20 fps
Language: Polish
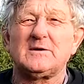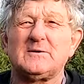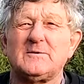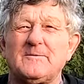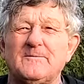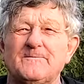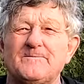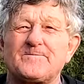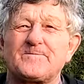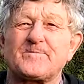
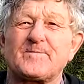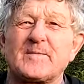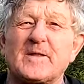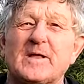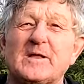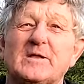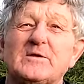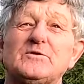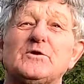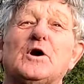robili ile lat
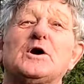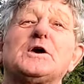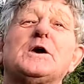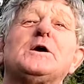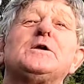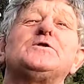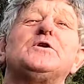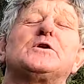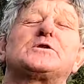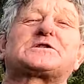temu. No
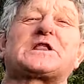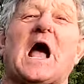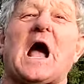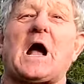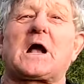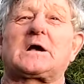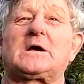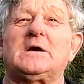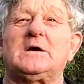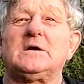i do tak.
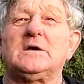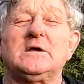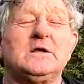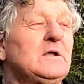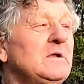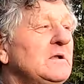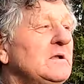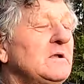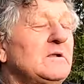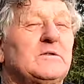Śla, śladu
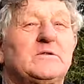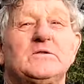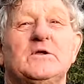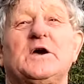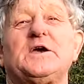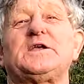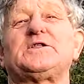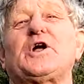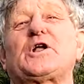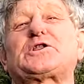po nich nie No
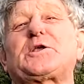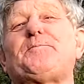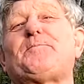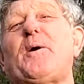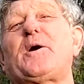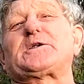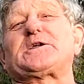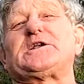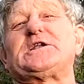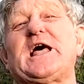ma. i do tej Jest.
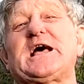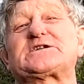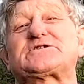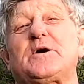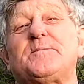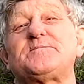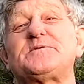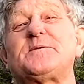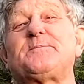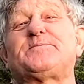pory
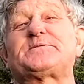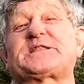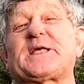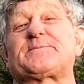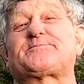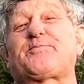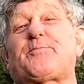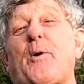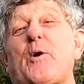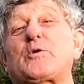leżą,
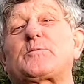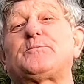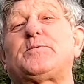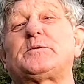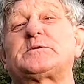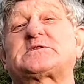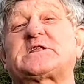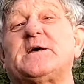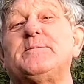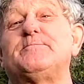te,
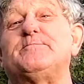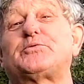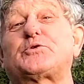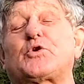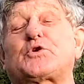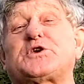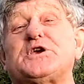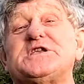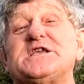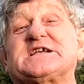te
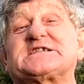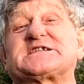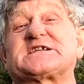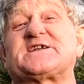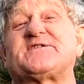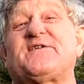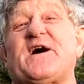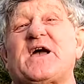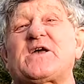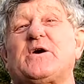bruki nie
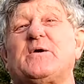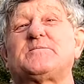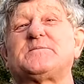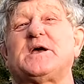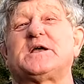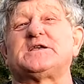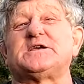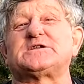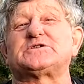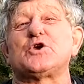zrywają
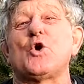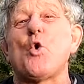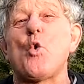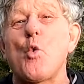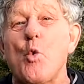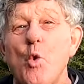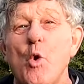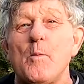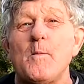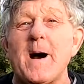mnie nic.
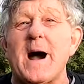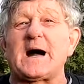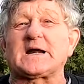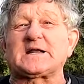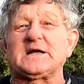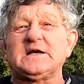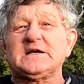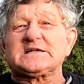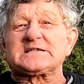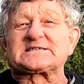
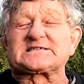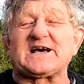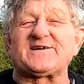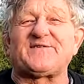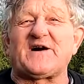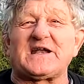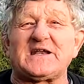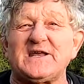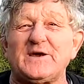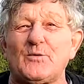Umarł,
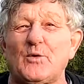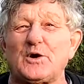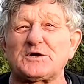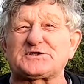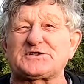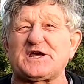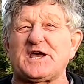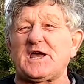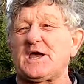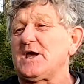zawaliło
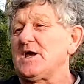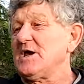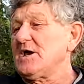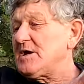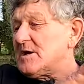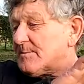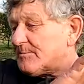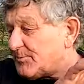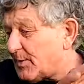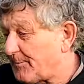się,
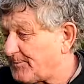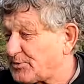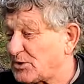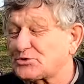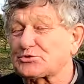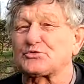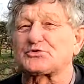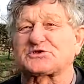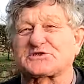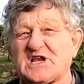po
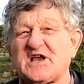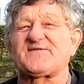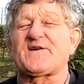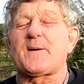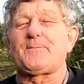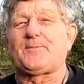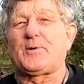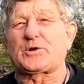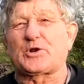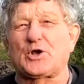prostu
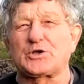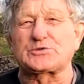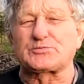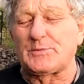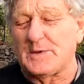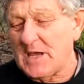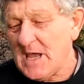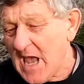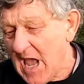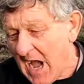drzewa
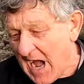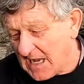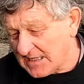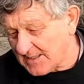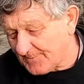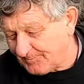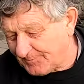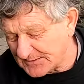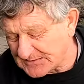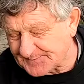porosły,
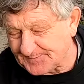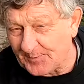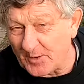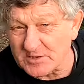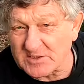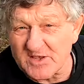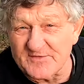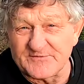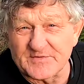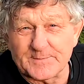ale pod
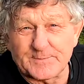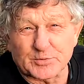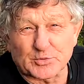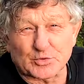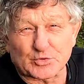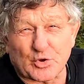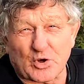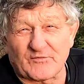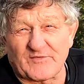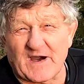spodem
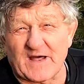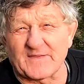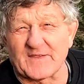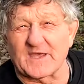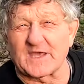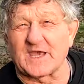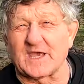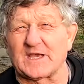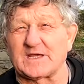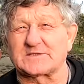
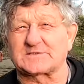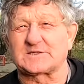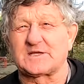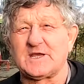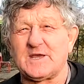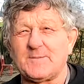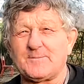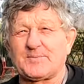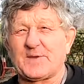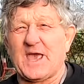wybrukowane jest.
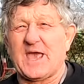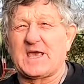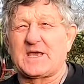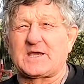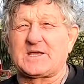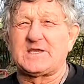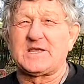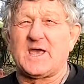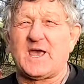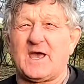
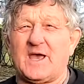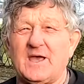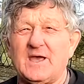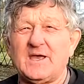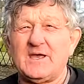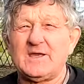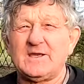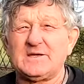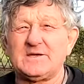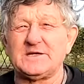Pięknie.
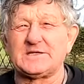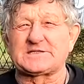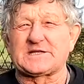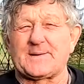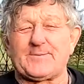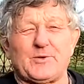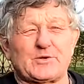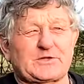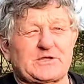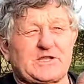Idź
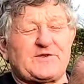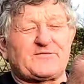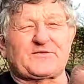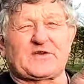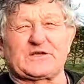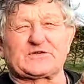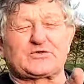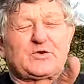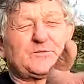tam odkrywkę